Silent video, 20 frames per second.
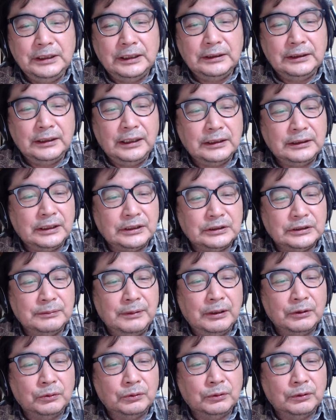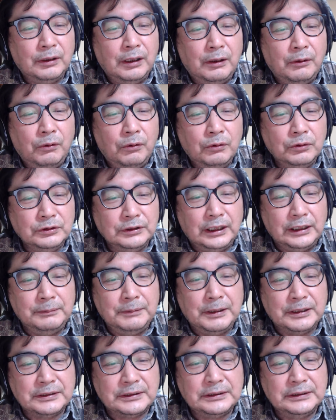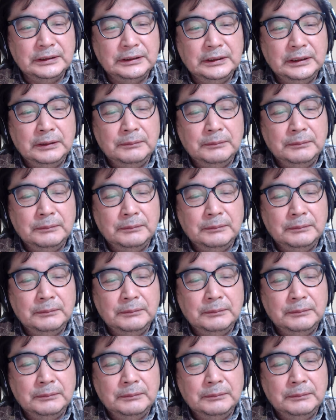むやになってしまうことが多くなります。